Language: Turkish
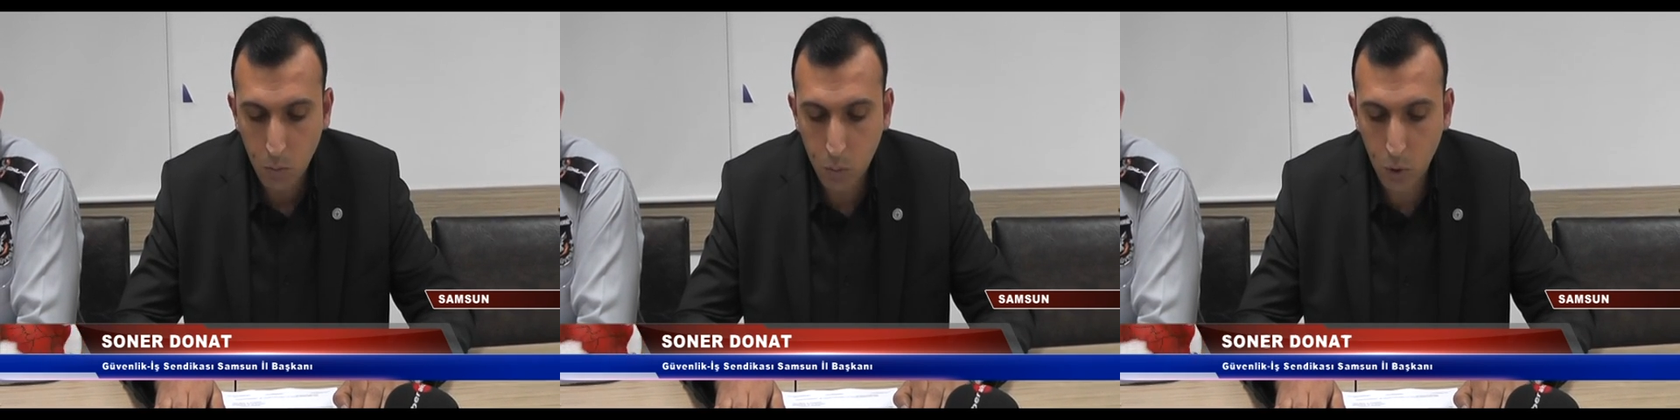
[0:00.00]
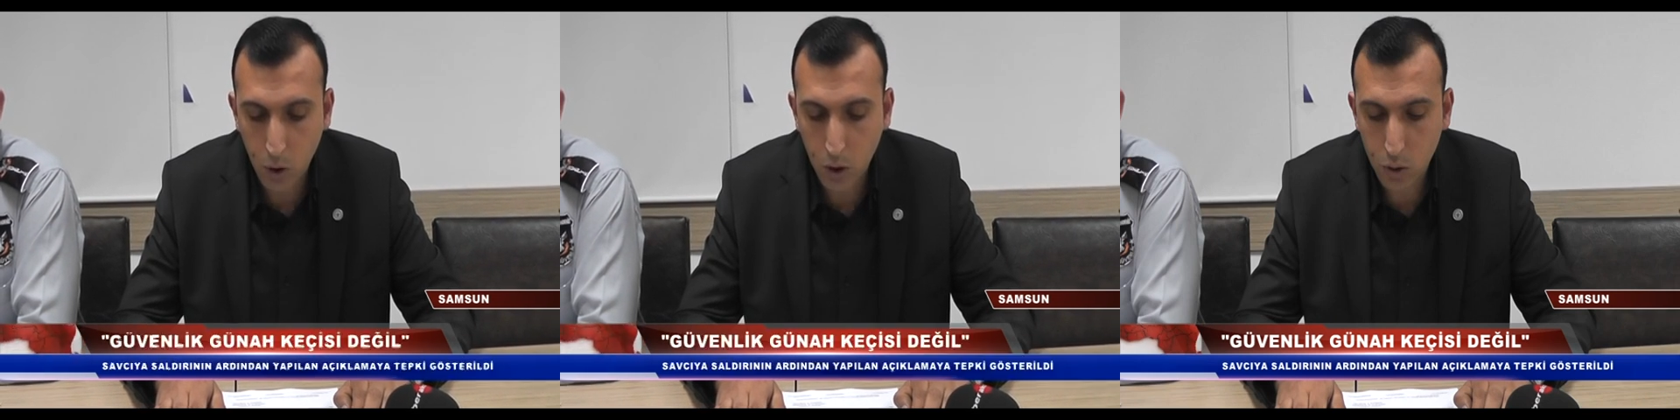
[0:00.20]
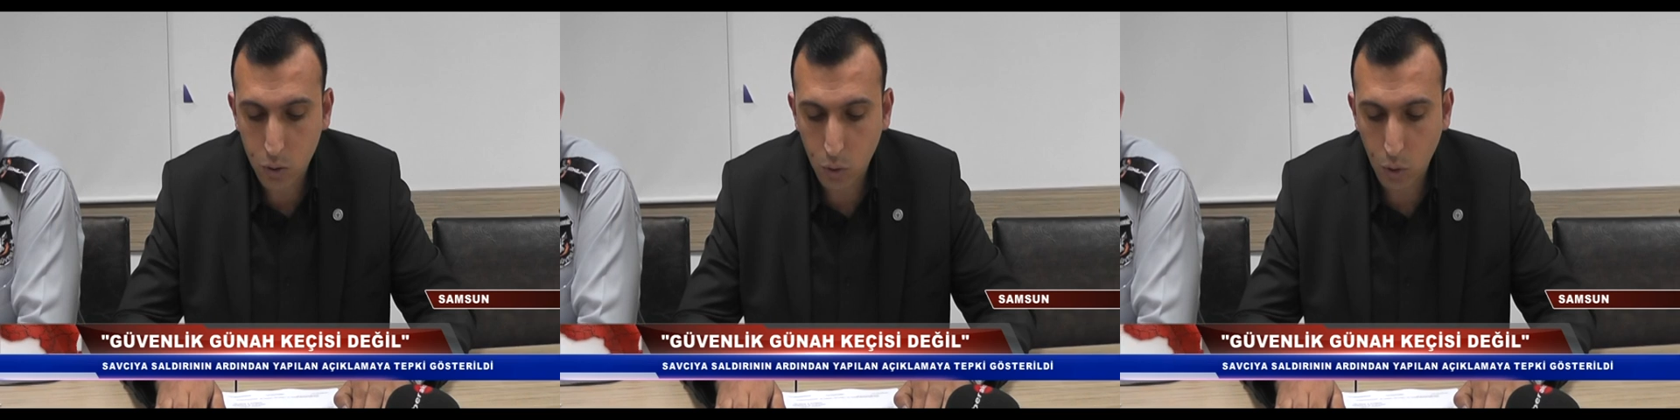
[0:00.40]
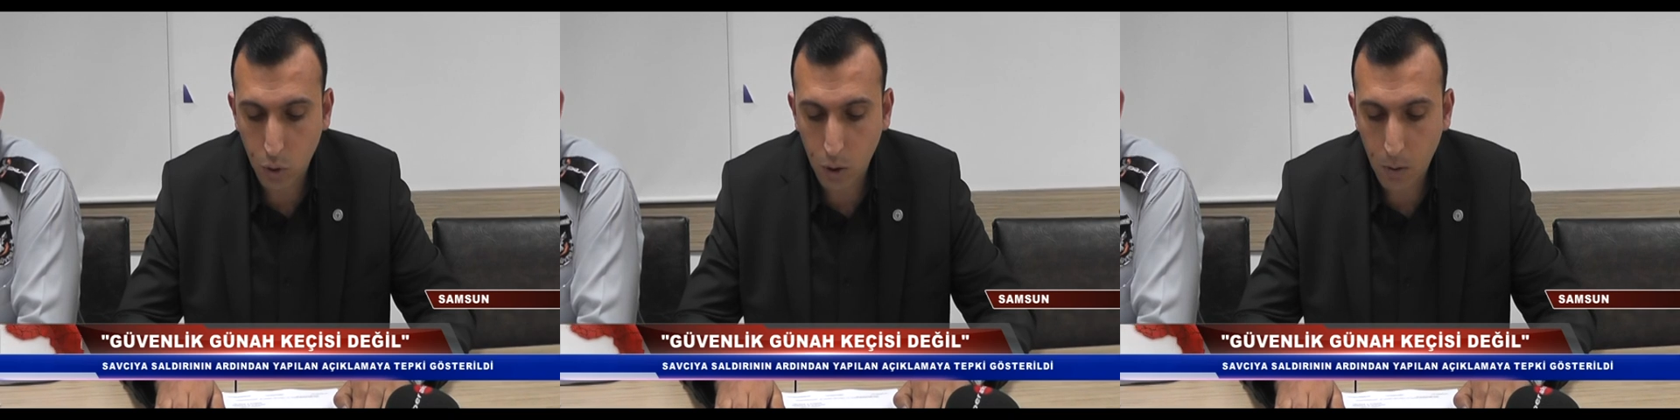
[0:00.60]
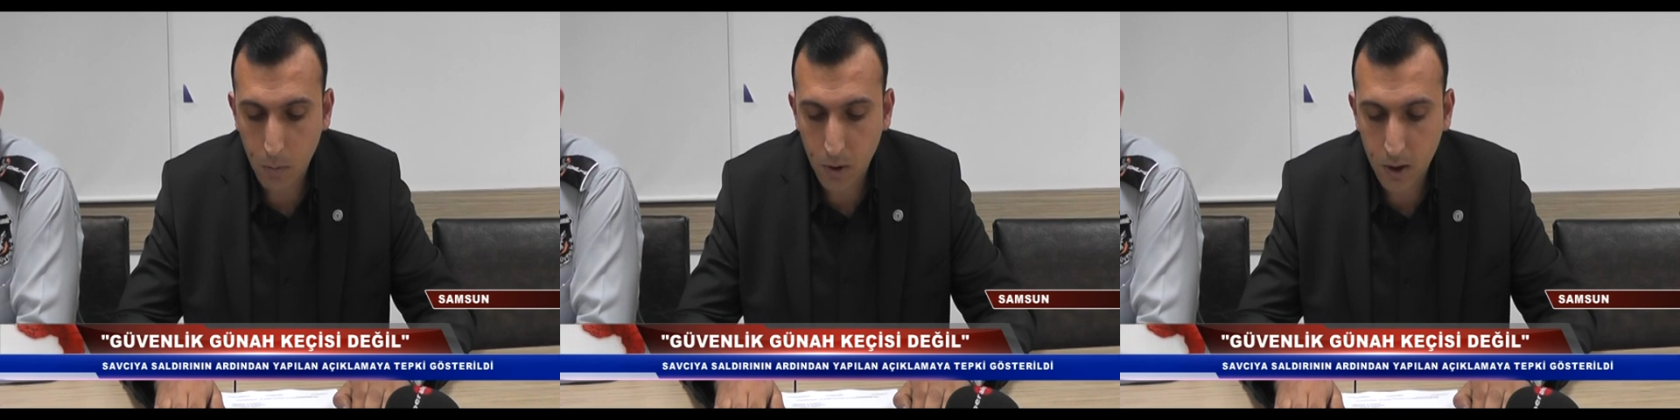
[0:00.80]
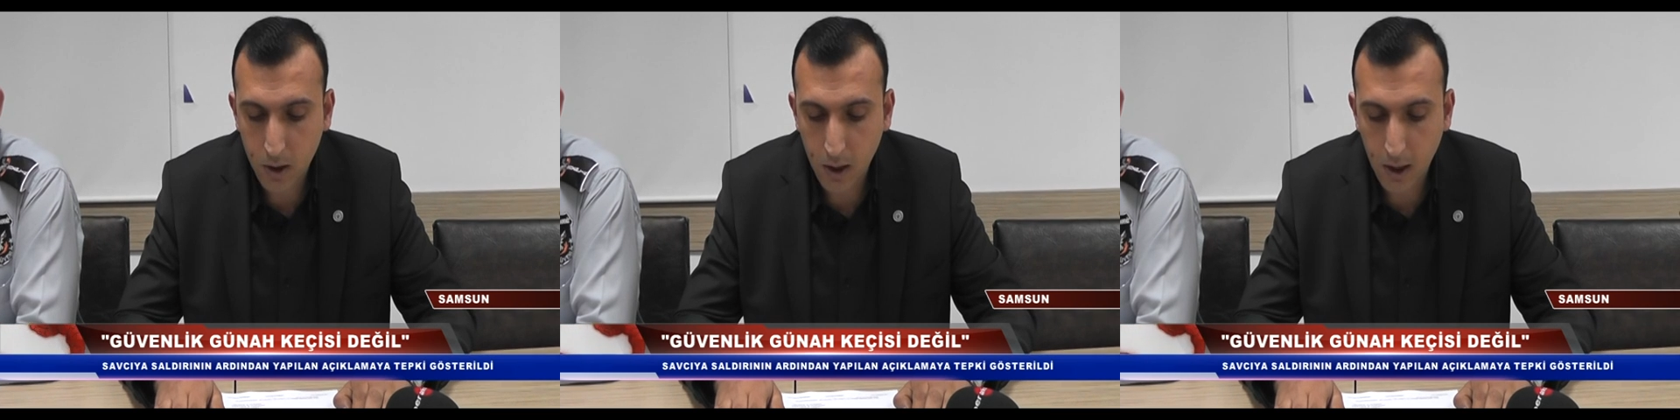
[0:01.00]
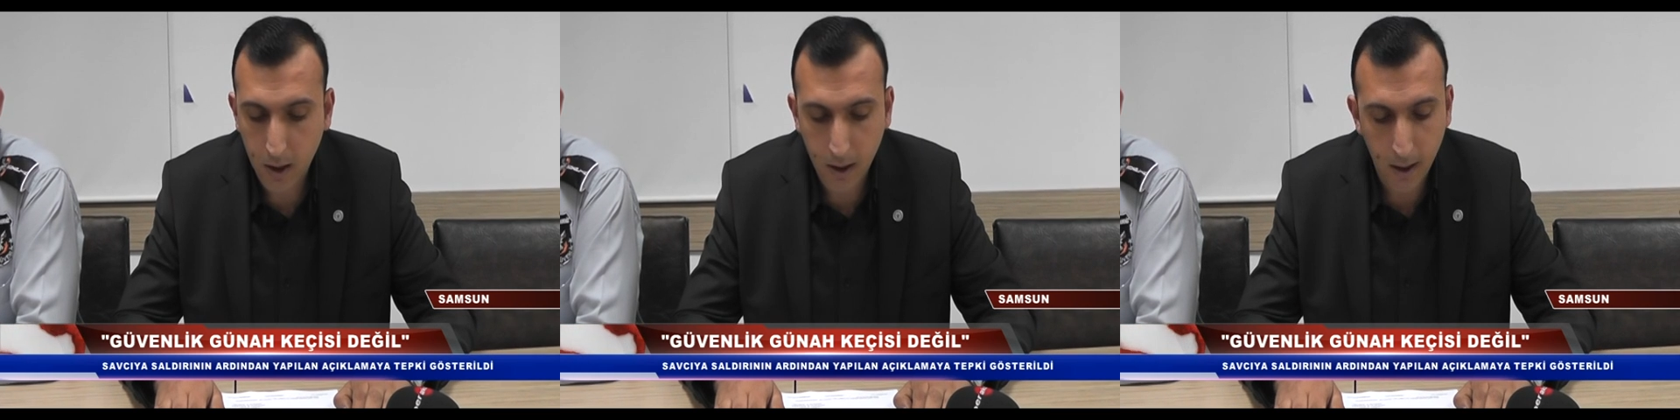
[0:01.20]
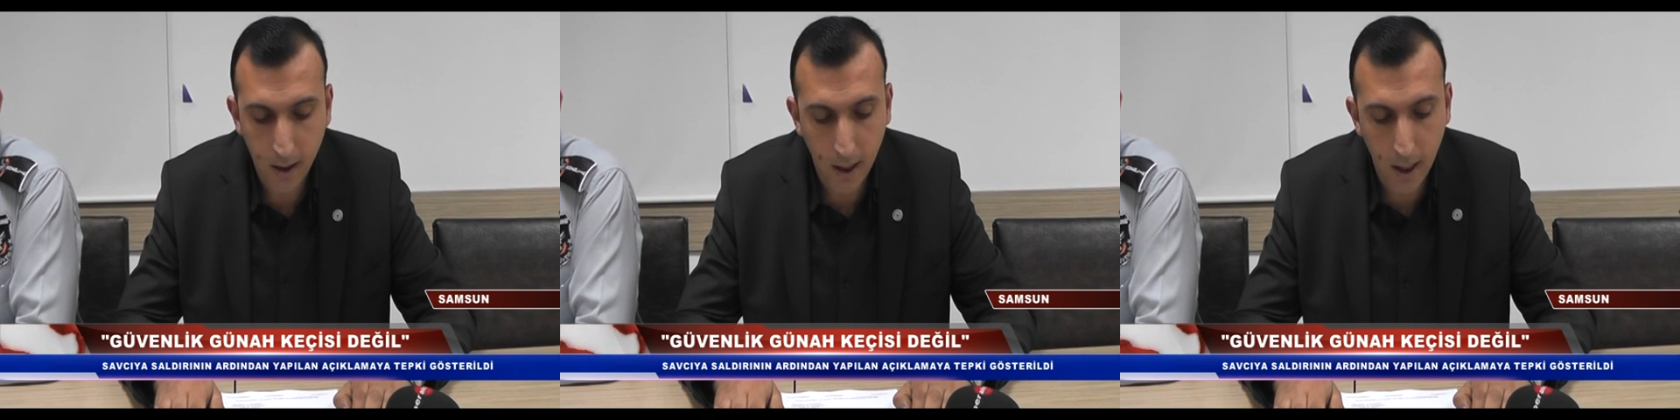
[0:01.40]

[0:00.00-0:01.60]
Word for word: Burada sorgulanması gereken